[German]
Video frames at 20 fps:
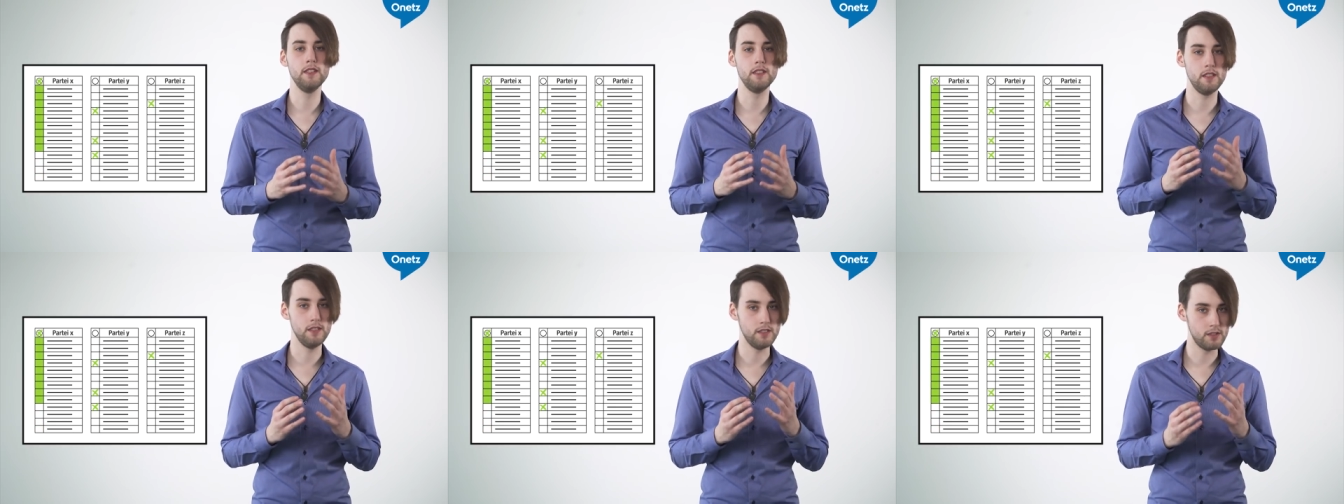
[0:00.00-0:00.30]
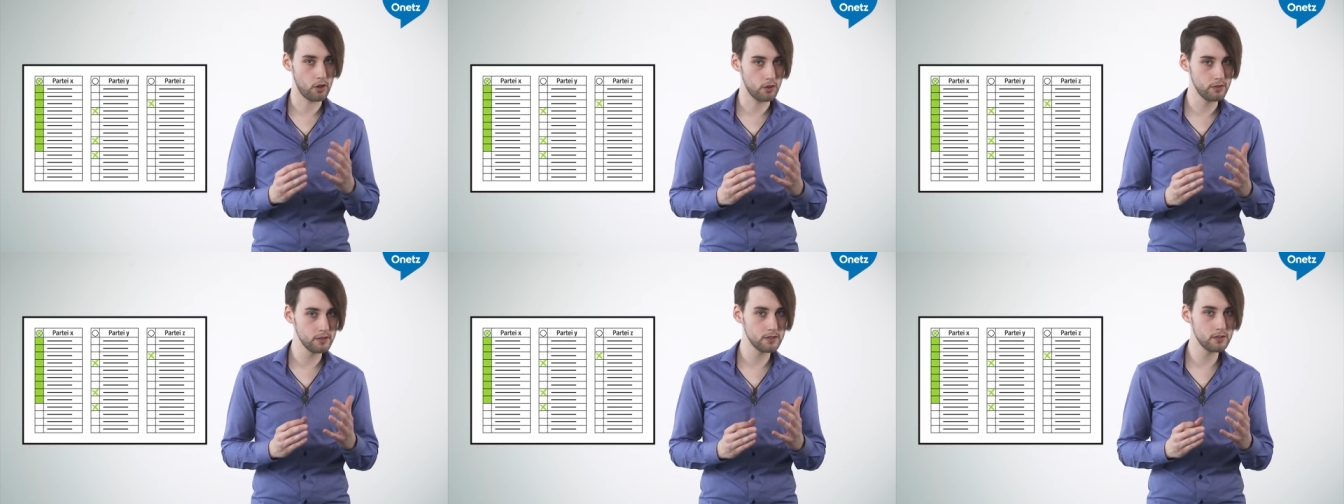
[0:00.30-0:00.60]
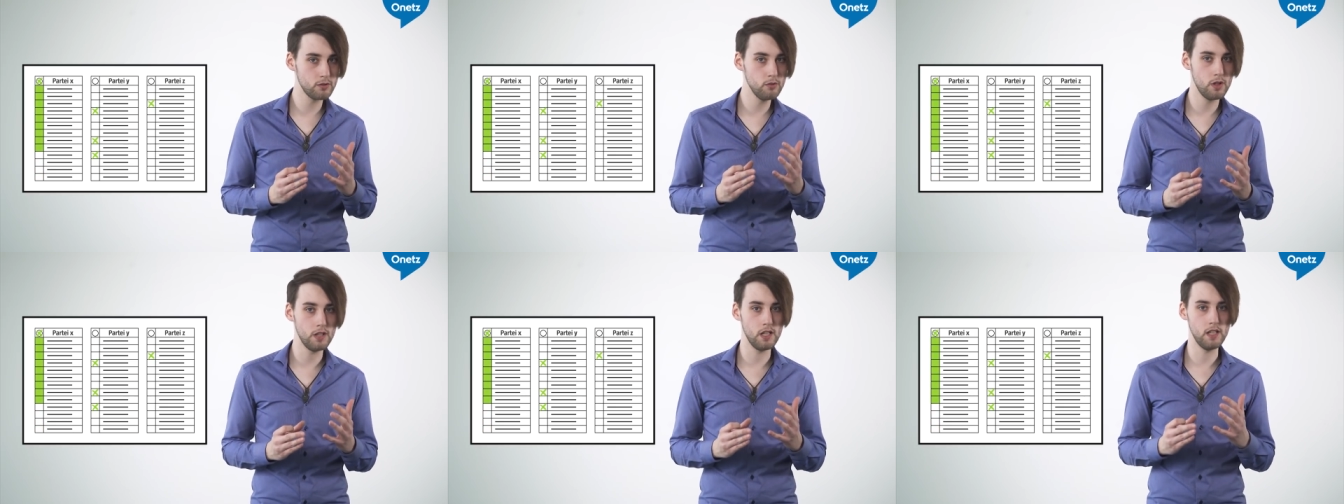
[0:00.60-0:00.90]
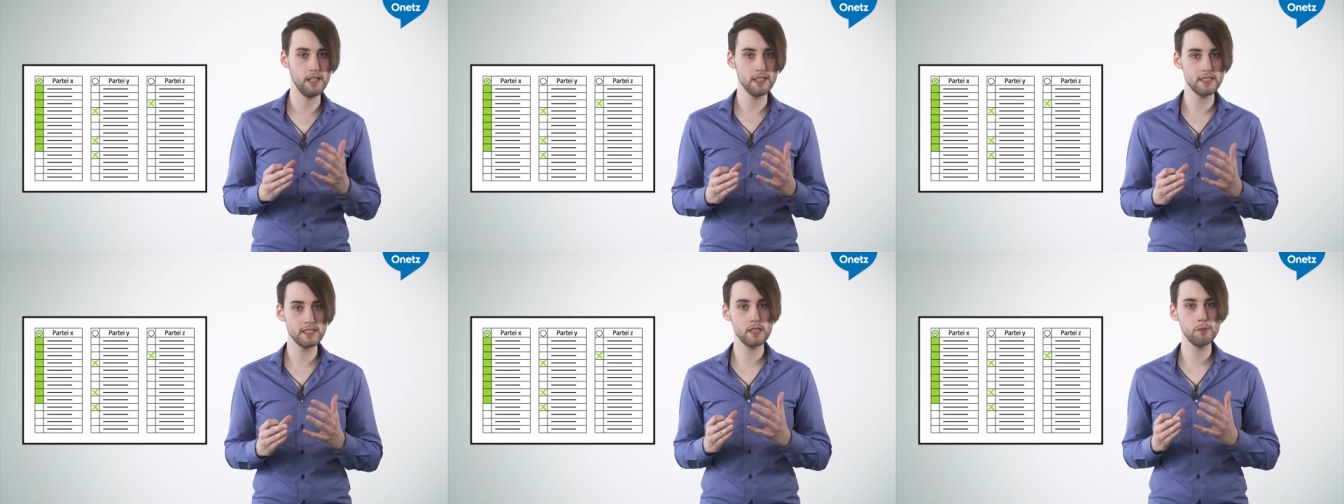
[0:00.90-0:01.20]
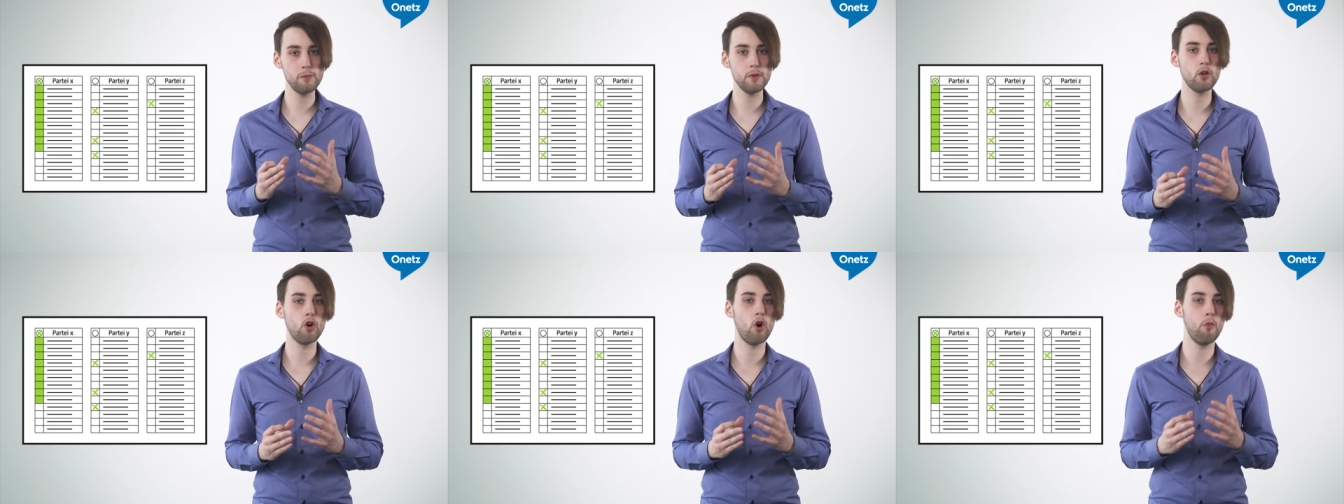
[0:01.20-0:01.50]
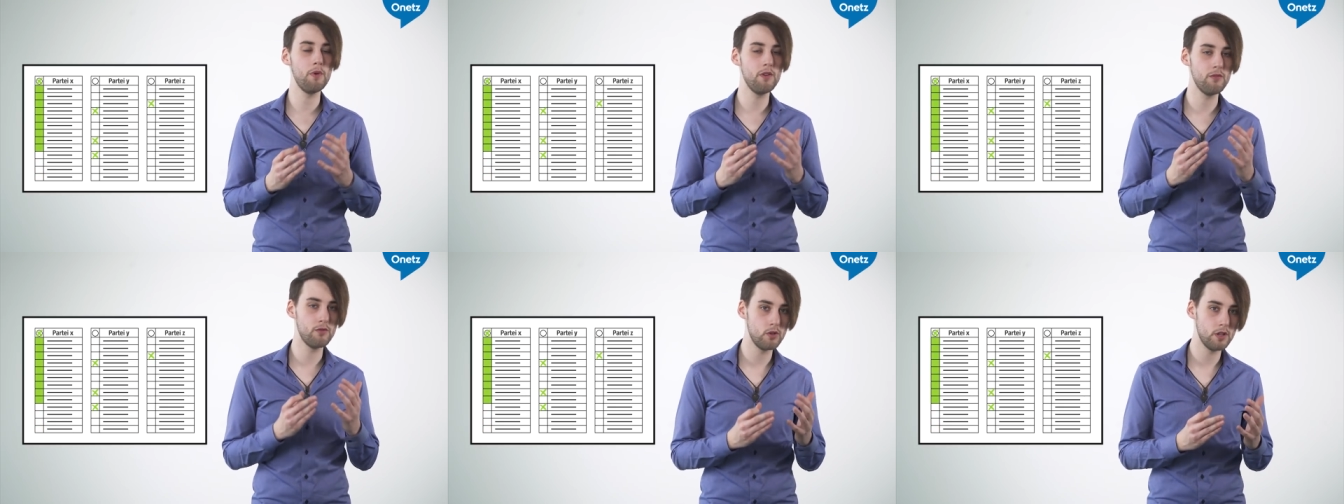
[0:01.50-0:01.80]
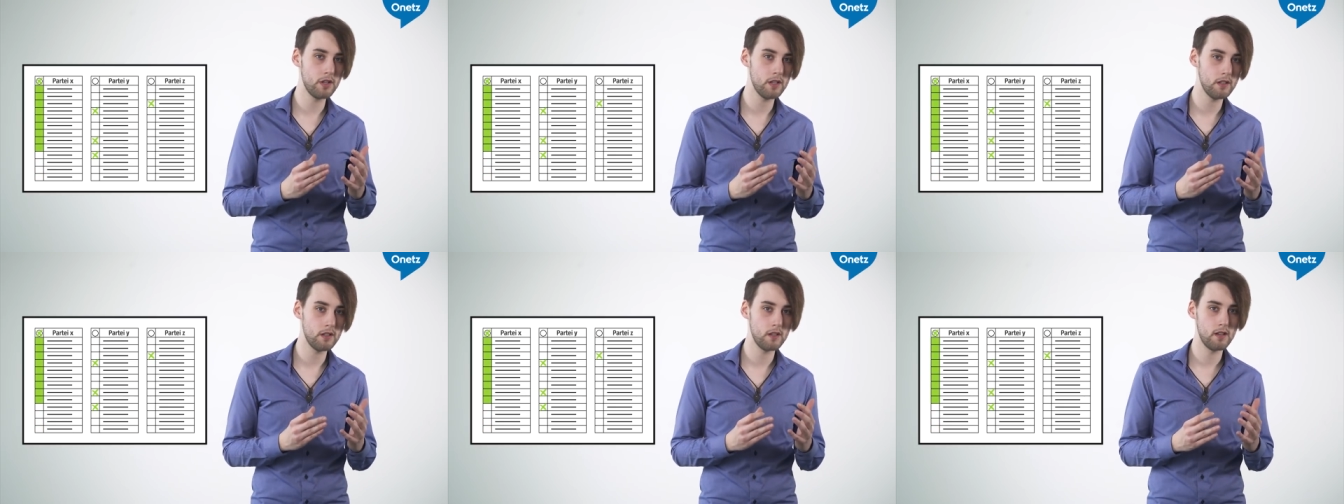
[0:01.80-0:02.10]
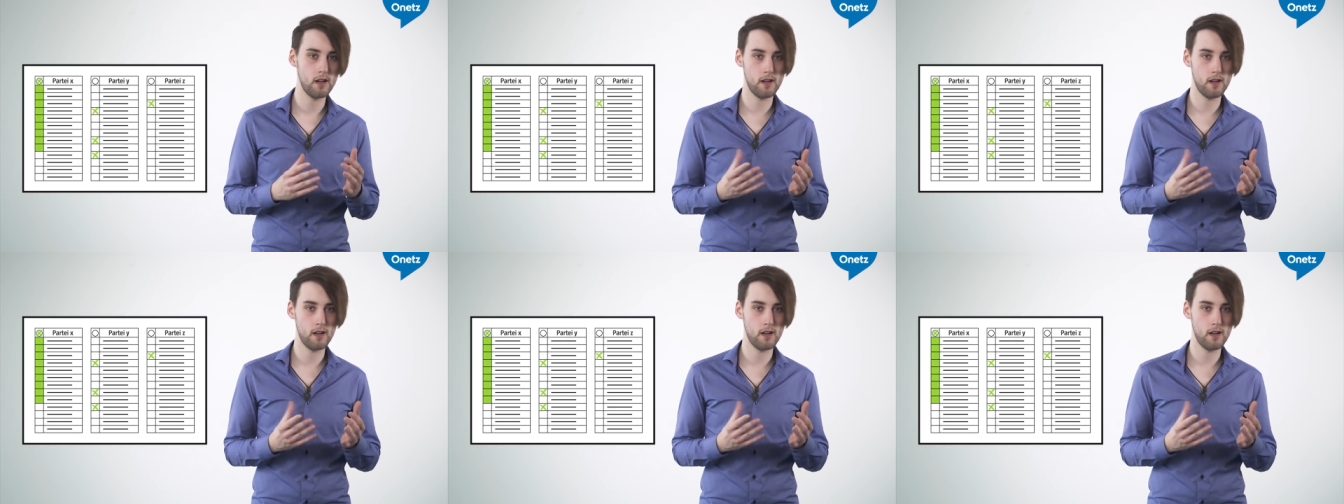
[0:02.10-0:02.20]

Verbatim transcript: die sonst nur die Liste bekommen würde,